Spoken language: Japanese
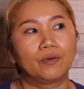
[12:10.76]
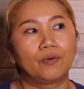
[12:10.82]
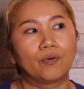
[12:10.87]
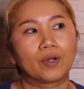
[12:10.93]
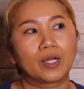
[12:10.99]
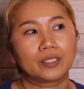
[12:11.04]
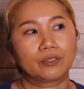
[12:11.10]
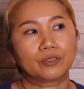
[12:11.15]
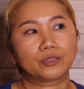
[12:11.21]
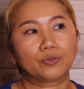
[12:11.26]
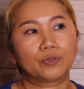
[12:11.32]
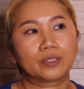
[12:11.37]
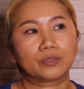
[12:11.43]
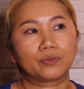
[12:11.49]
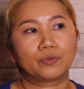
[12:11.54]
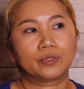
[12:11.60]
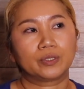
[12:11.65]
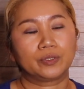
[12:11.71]
他の人
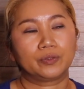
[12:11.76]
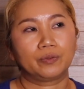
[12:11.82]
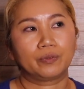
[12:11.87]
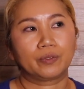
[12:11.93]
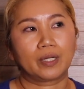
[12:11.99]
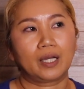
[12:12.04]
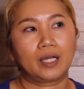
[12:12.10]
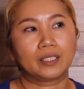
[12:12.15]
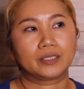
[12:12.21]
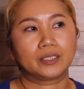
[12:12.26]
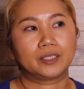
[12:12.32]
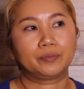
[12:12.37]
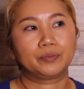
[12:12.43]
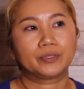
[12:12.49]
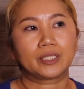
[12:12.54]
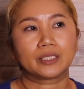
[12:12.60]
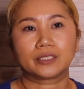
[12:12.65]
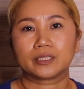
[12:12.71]
がどう言おうが自
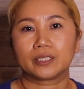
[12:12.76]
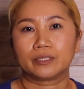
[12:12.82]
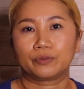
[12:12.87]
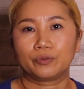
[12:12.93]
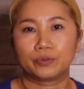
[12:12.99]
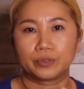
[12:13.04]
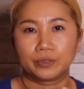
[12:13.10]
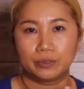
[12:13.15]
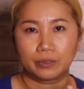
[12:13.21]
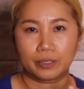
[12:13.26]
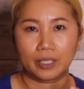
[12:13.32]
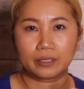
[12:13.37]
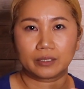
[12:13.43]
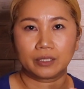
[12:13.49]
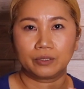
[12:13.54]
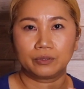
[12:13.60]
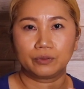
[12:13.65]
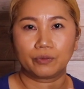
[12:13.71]
分たちがどうする
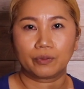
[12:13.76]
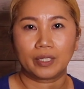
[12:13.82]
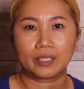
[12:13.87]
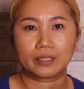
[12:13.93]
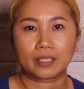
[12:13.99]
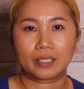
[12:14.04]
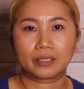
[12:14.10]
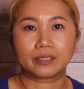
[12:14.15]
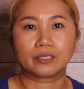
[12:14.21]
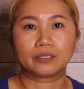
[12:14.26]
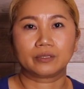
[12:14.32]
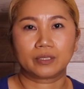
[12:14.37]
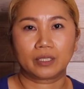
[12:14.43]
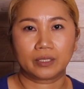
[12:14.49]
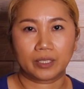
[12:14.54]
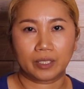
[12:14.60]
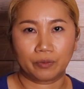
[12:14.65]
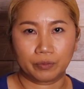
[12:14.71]
かっていうのが大切
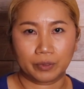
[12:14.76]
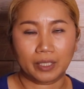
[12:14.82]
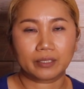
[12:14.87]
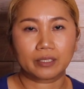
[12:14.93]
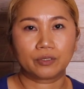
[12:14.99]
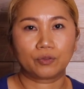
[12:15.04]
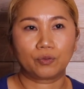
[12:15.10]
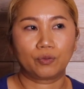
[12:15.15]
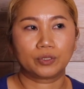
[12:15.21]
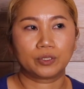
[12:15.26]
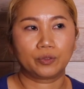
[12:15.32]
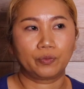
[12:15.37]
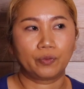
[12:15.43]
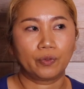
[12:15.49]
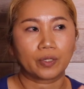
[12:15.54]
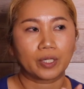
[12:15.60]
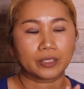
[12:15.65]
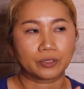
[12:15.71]
なんだろうなっていう方に
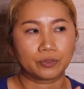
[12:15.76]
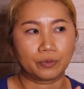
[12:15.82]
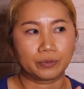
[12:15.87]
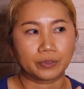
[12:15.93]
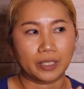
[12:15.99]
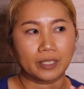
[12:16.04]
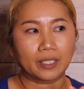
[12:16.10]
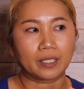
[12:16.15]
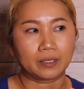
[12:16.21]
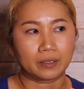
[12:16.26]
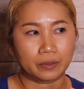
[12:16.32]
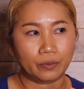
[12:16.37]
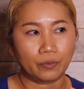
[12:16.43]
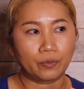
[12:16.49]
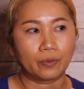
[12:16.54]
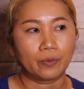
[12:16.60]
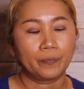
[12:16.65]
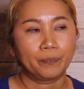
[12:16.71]
フォーカスを受けない
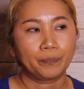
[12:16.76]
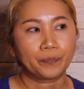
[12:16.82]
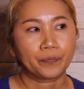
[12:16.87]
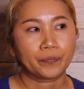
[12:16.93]
と